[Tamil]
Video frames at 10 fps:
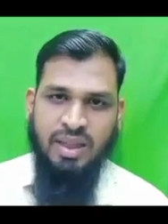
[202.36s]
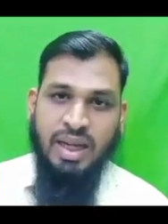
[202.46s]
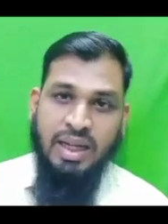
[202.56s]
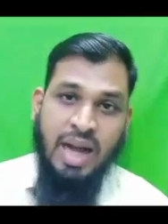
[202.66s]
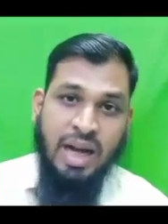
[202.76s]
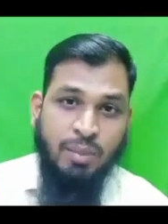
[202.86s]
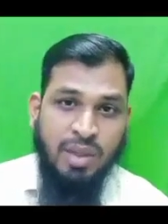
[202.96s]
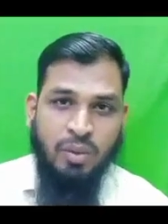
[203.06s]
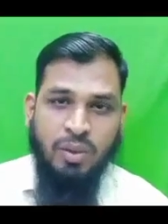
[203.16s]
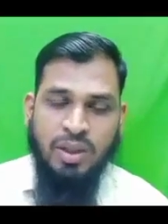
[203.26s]
எனக்கு
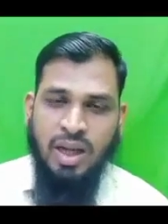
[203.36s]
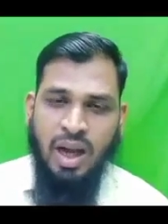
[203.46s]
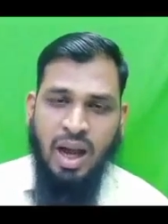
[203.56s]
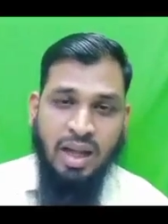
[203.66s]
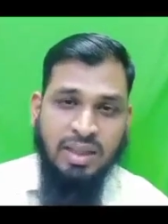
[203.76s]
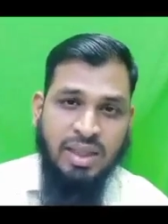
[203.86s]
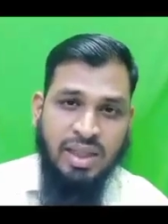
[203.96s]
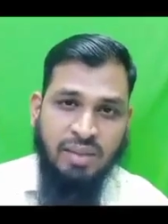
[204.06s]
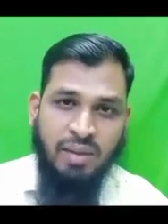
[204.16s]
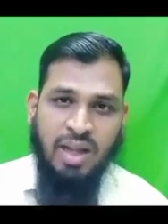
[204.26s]
அனுமதி கொடு
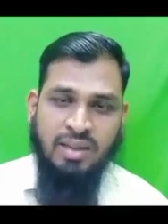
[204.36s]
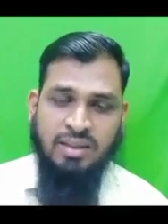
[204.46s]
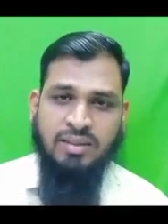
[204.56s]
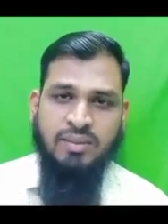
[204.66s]
ஆதின்னின்னு வராது